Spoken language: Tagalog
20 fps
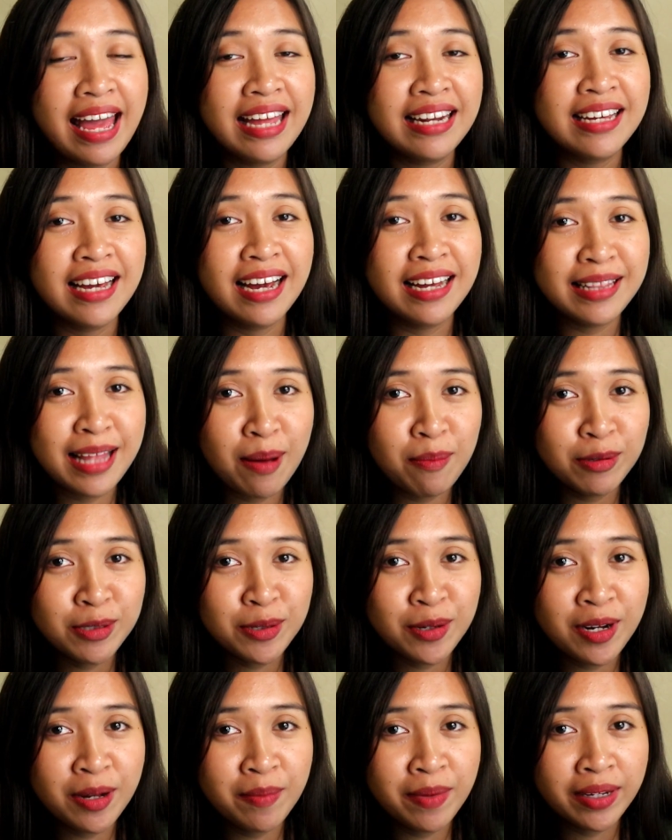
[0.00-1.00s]
and
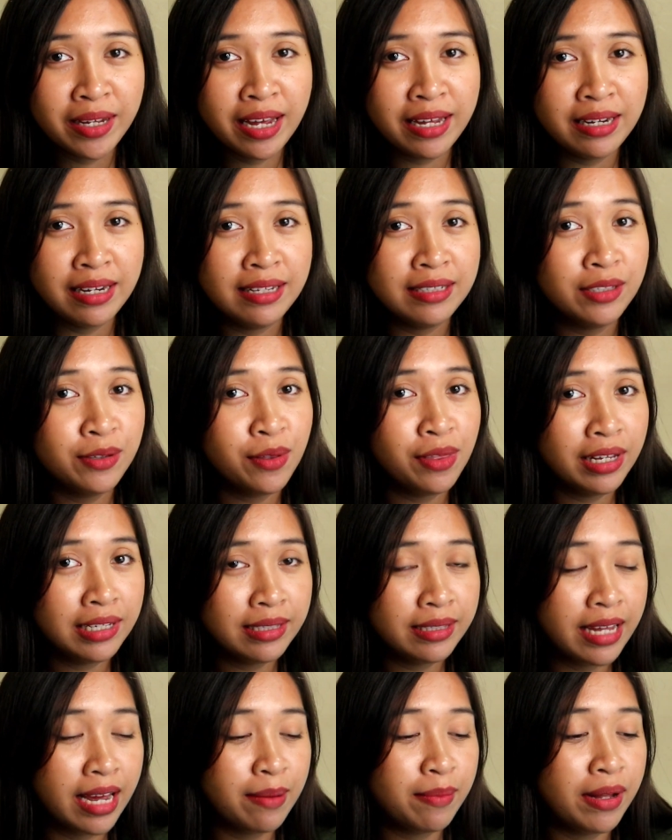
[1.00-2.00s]
kakatapos ko lang mag-edit. So
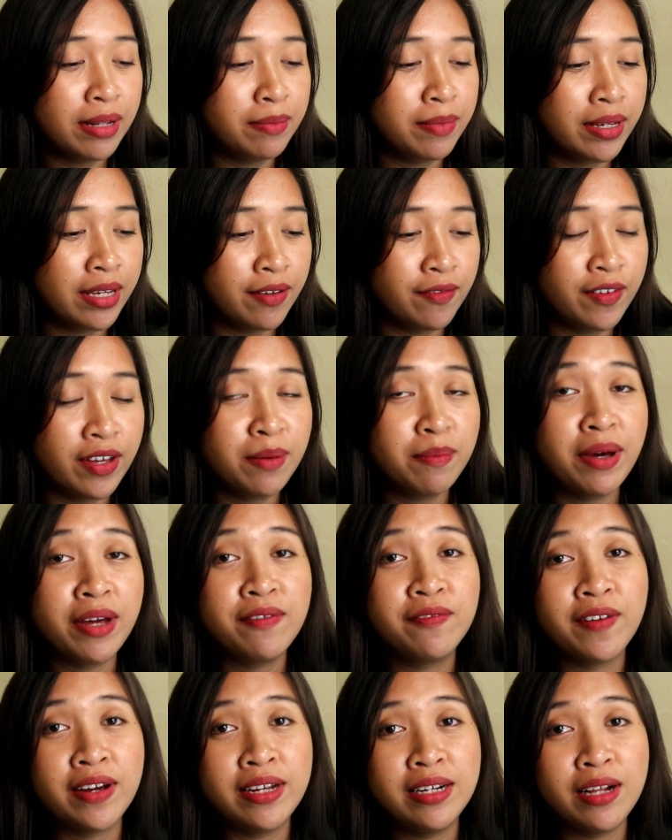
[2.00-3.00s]
this time, I'll be giving
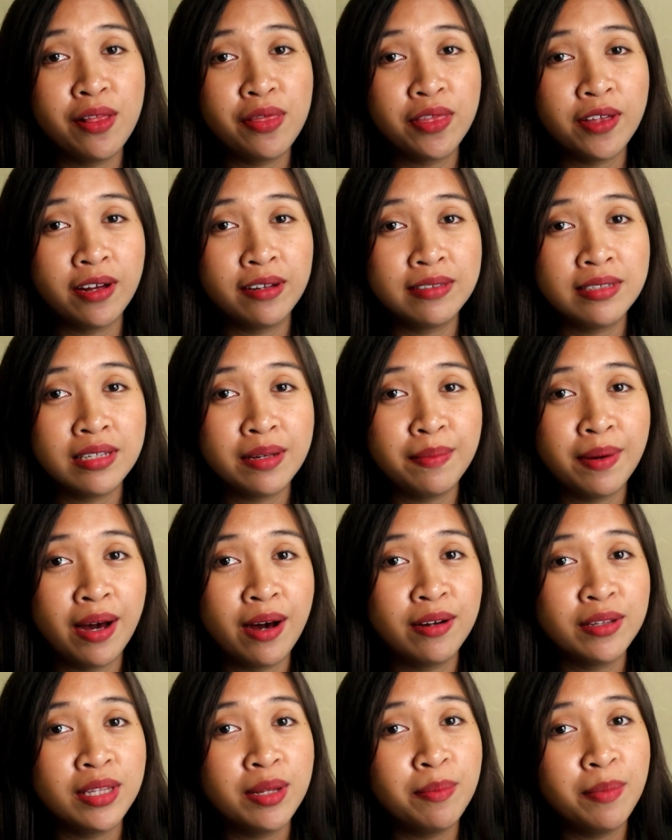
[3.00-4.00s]
my final thoughts
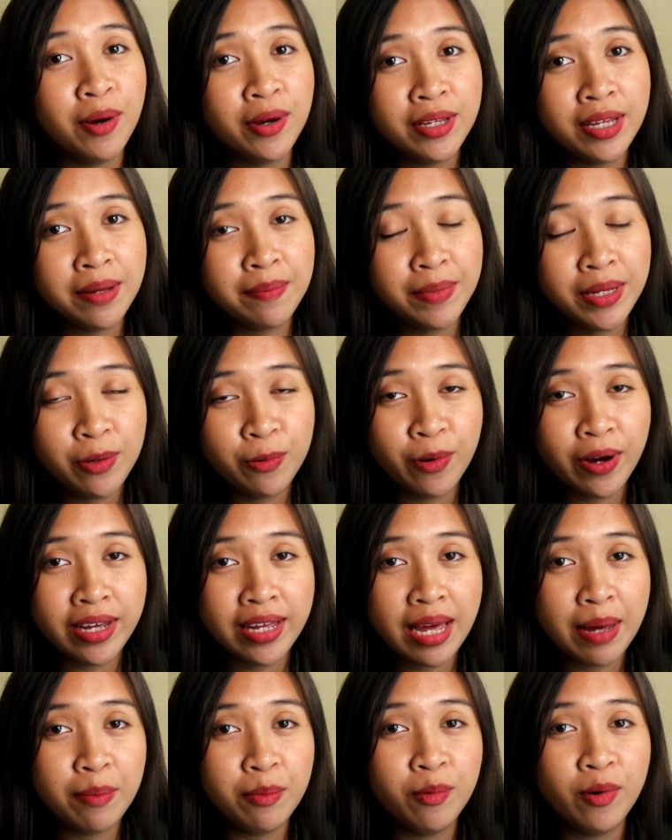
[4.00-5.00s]
about the Boya
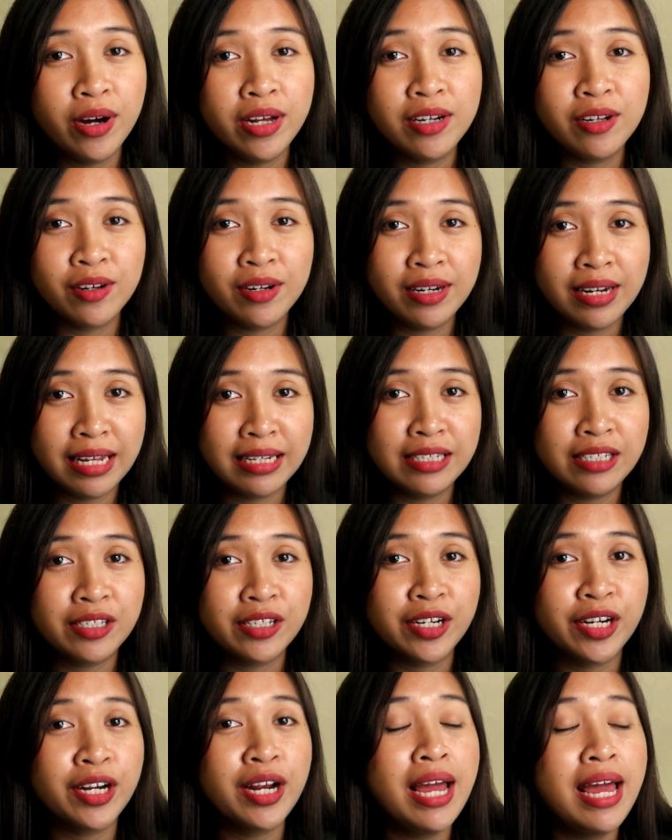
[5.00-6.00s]
by m 1
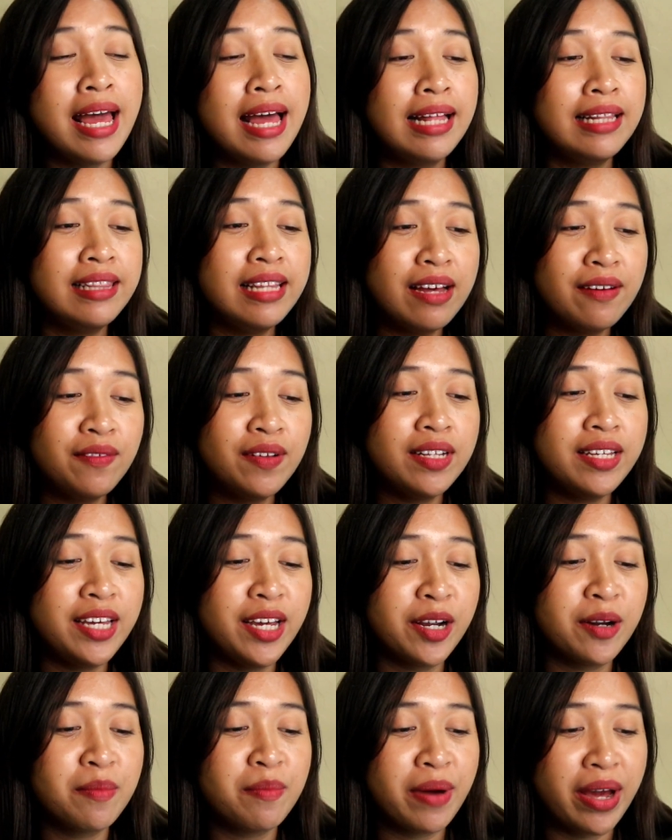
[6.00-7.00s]
Condenser
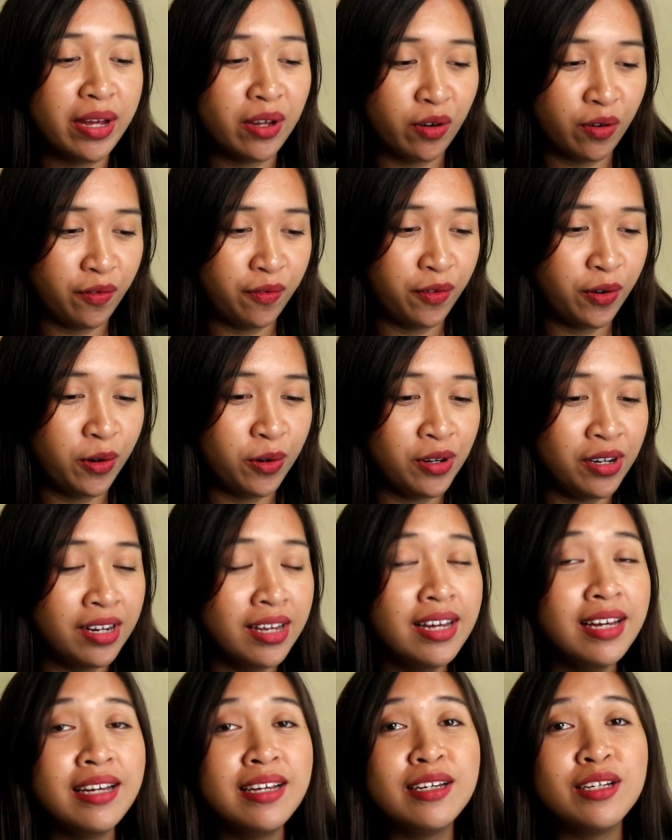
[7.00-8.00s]
Lavalier Microphone.
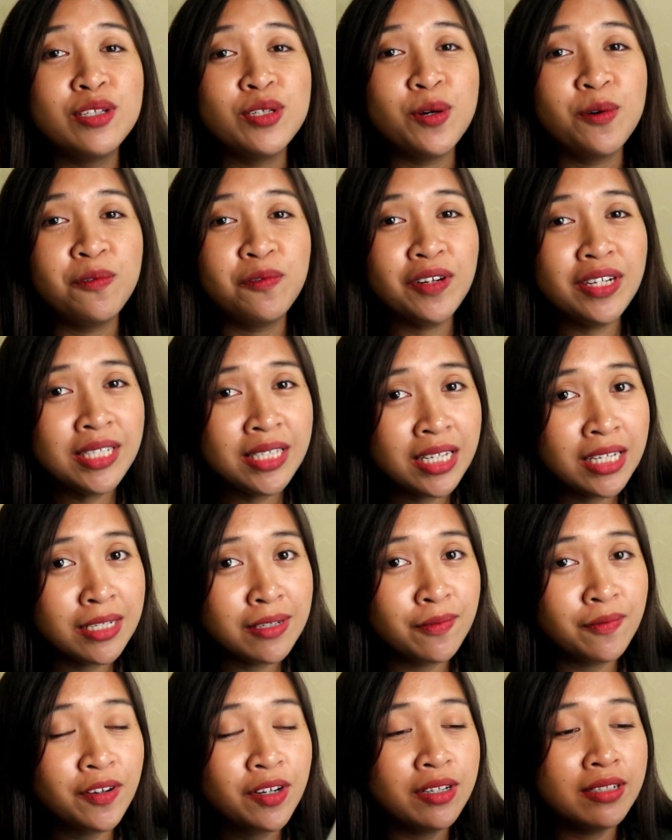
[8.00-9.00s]
So first
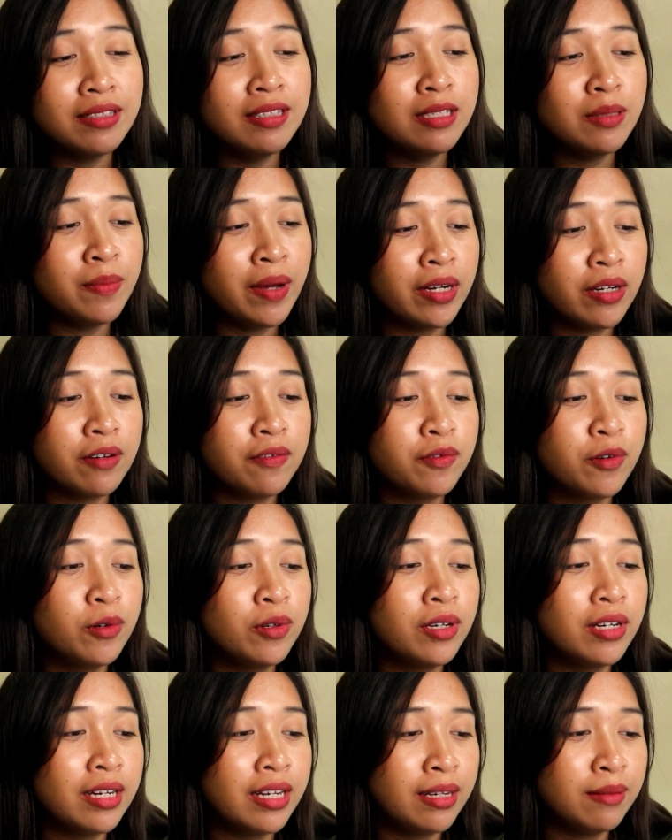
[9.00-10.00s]
things first, this
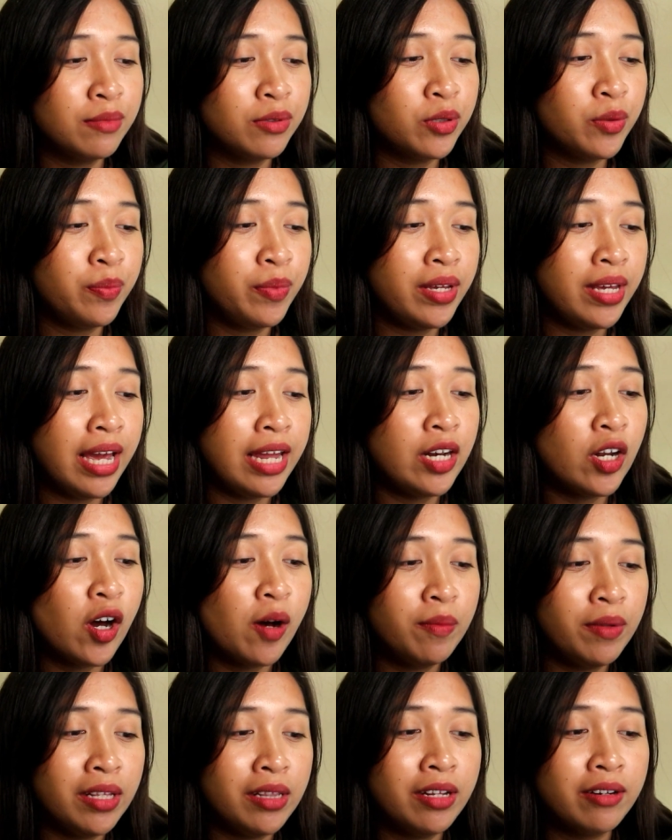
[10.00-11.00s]
microphone claims to be an
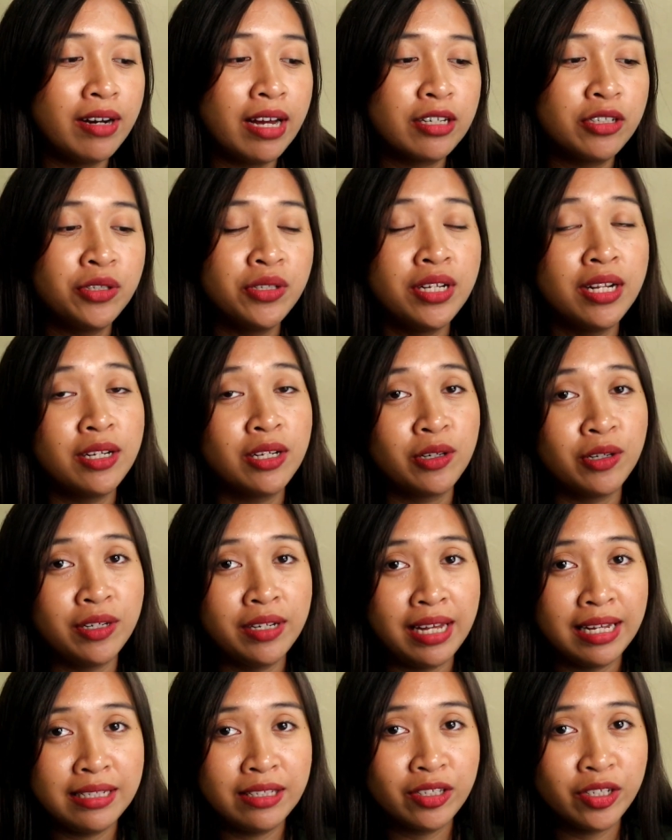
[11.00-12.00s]
omnidirectional
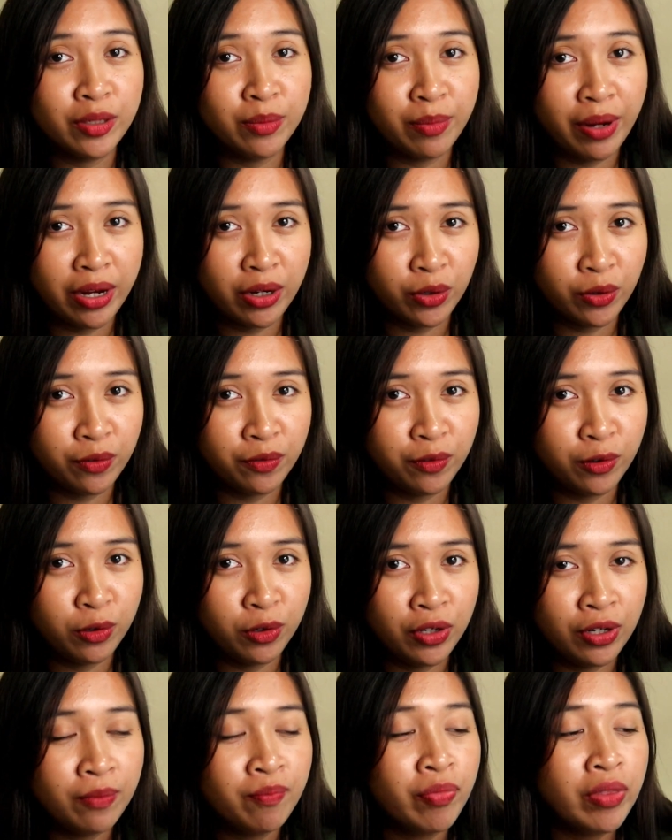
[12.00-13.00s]
condenser
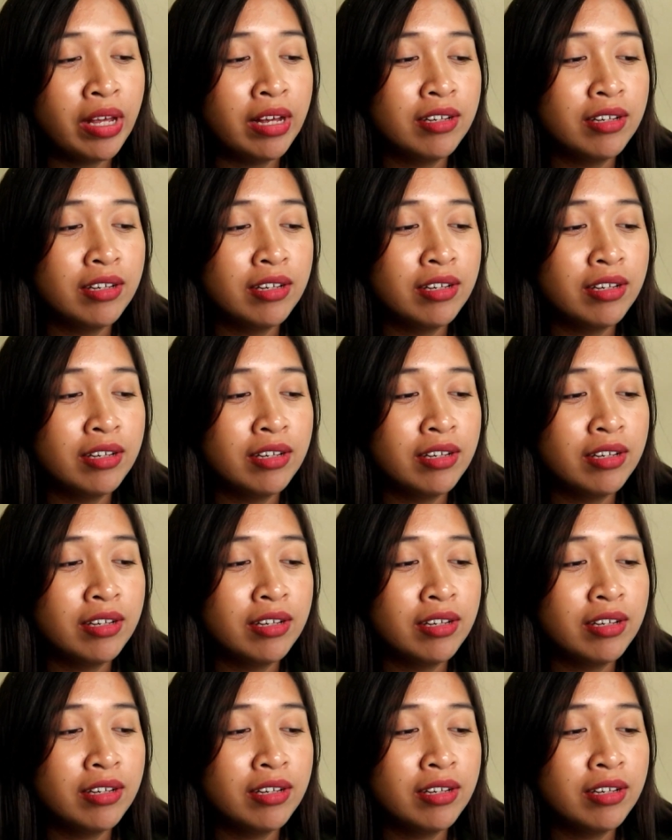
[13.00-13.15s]
microphone.